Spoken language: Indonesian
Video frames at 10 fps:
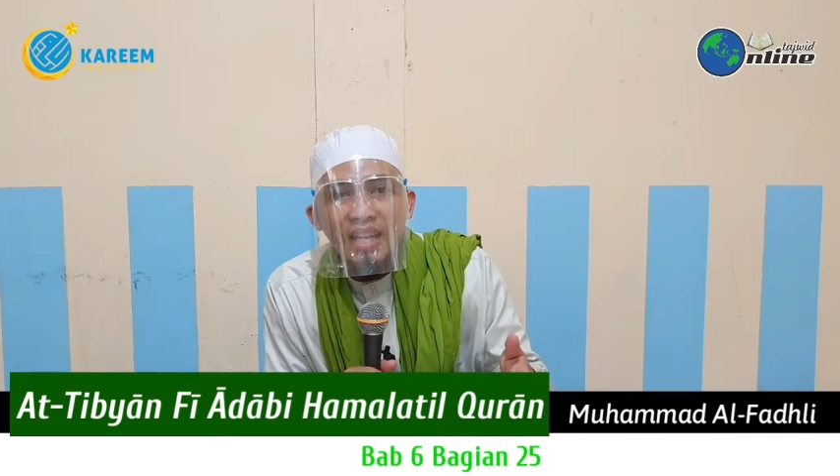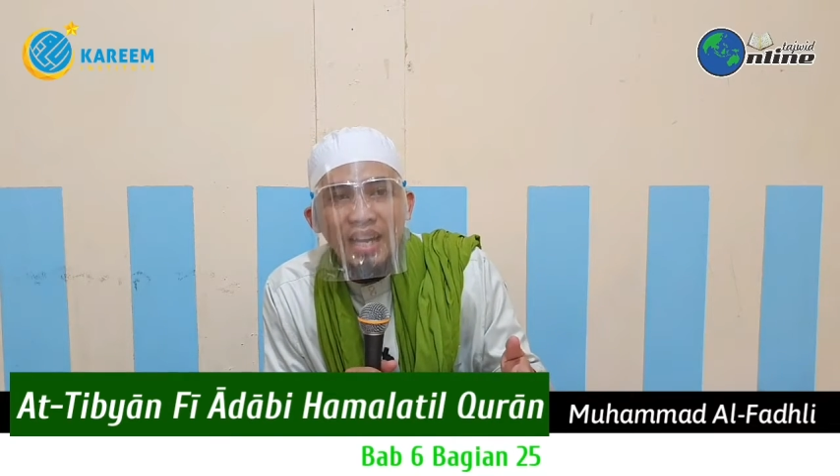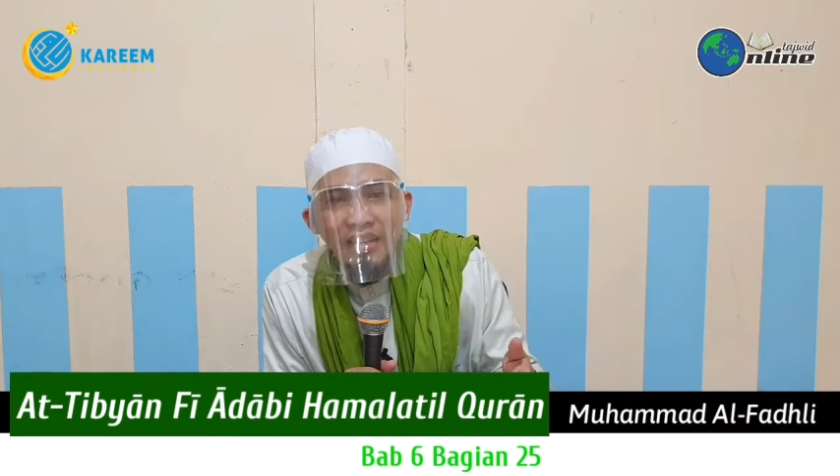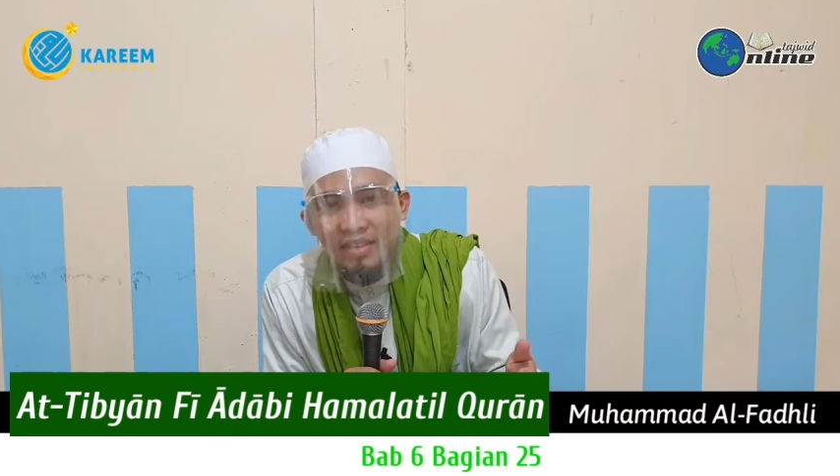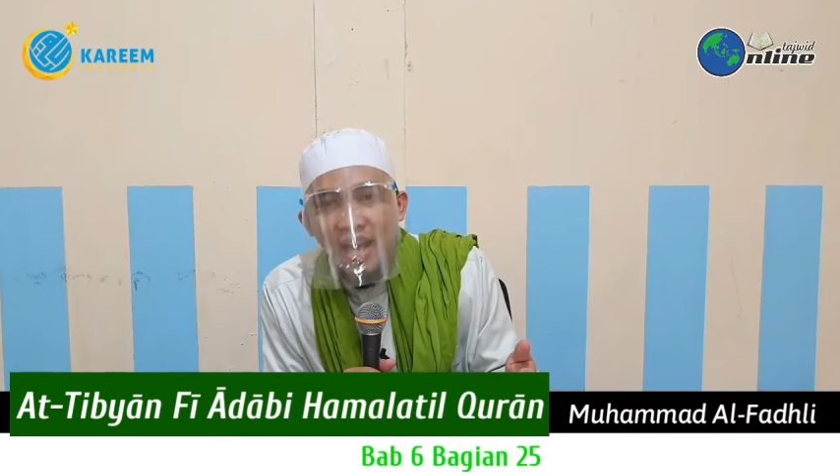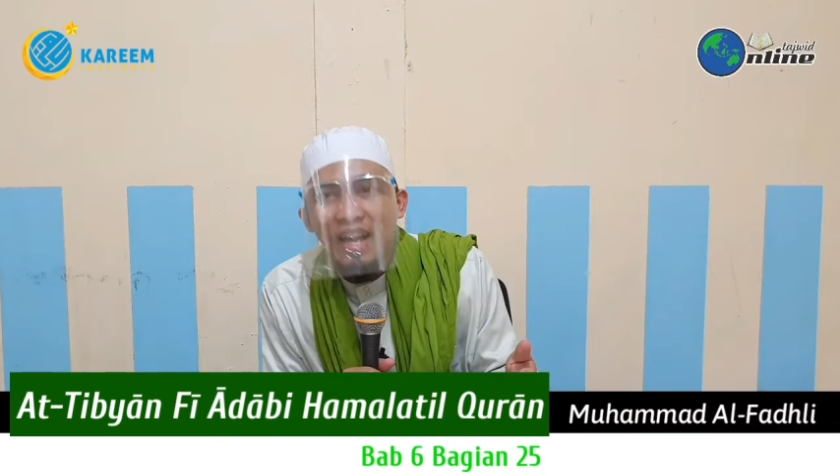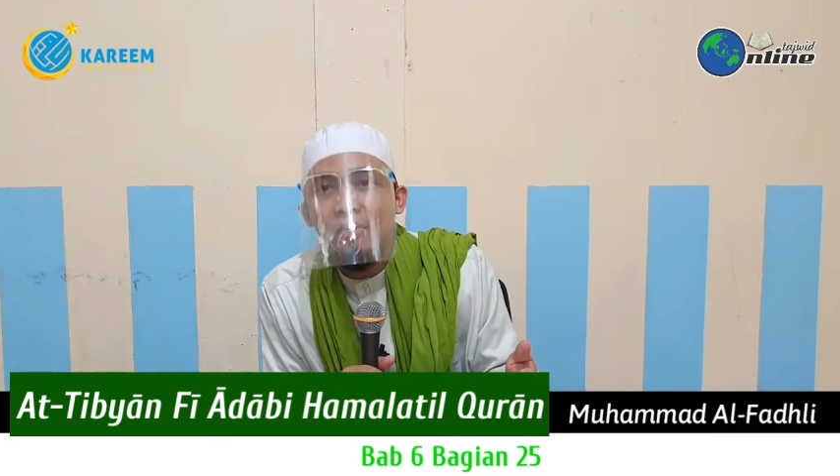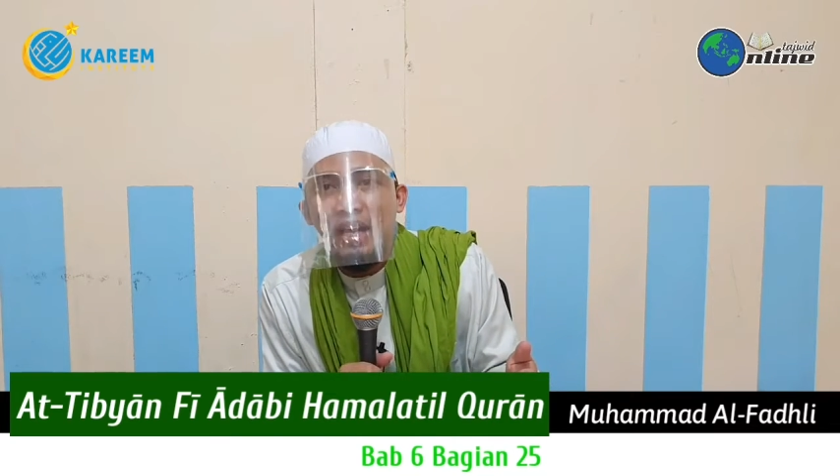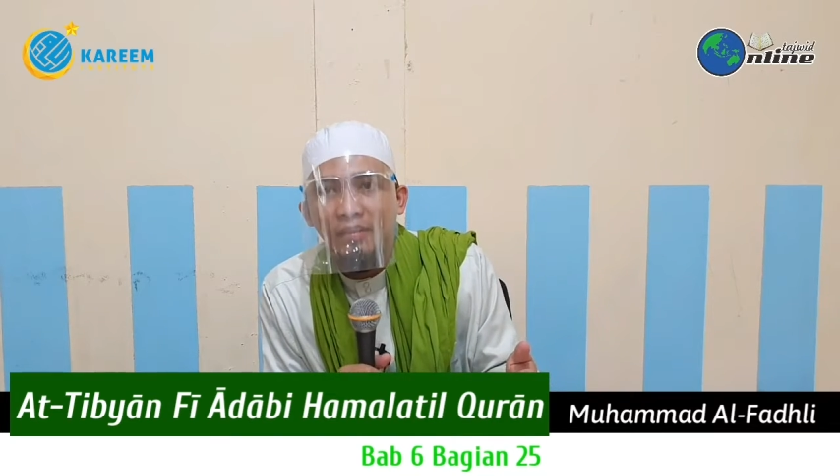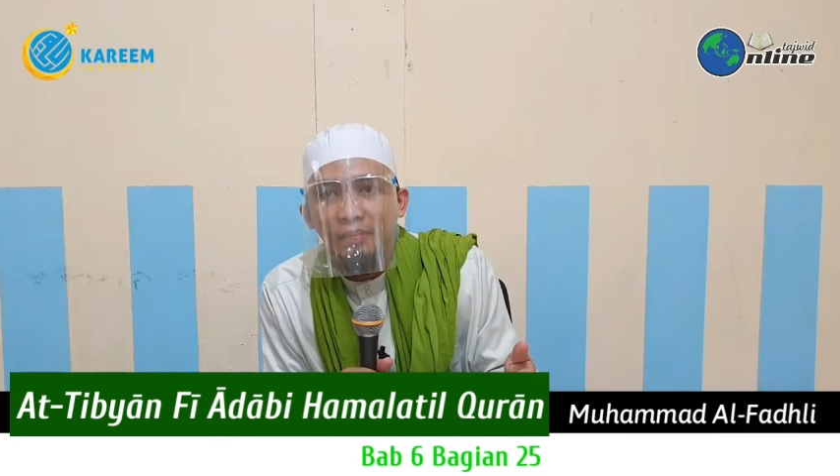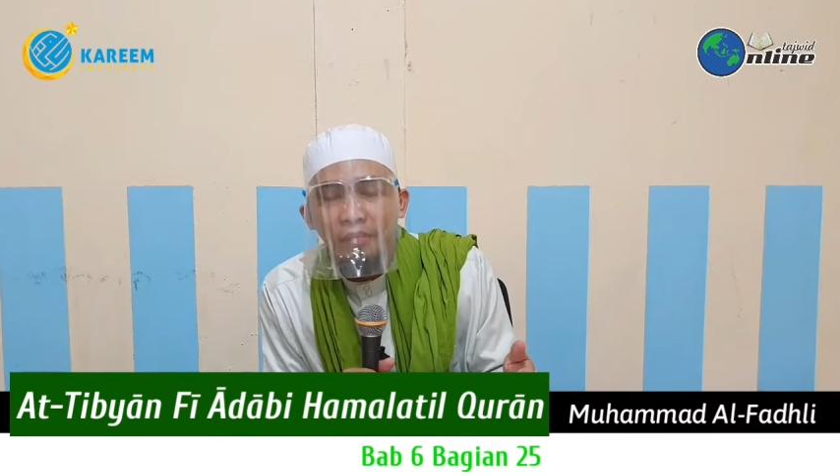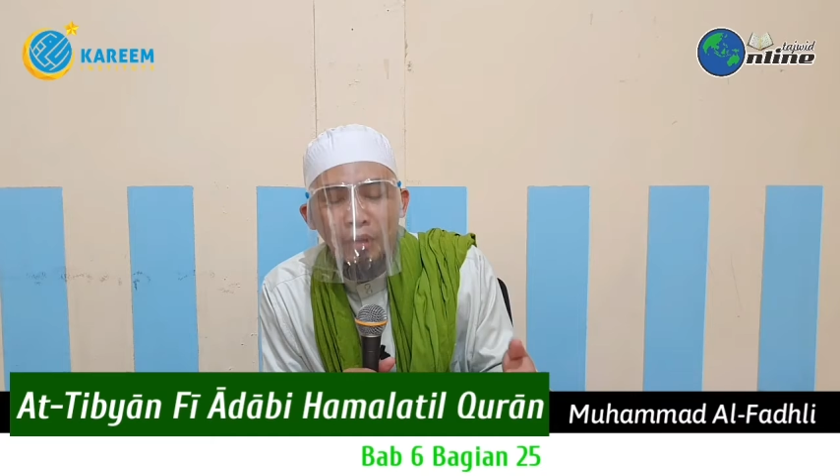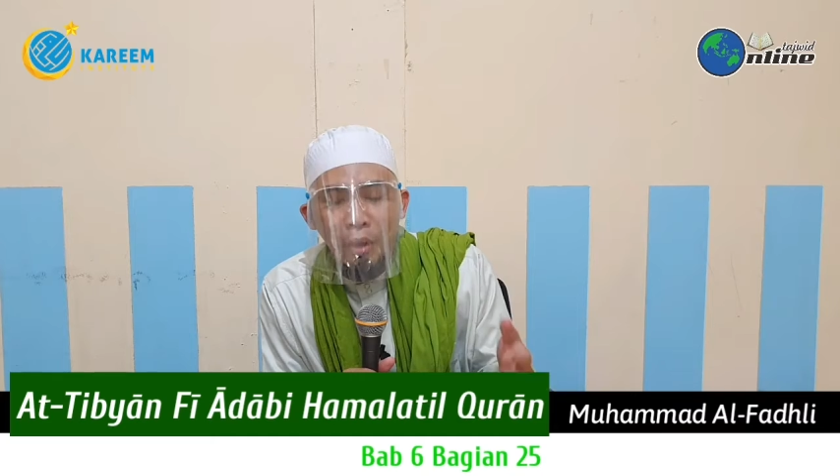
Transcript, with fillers: dari sisi agama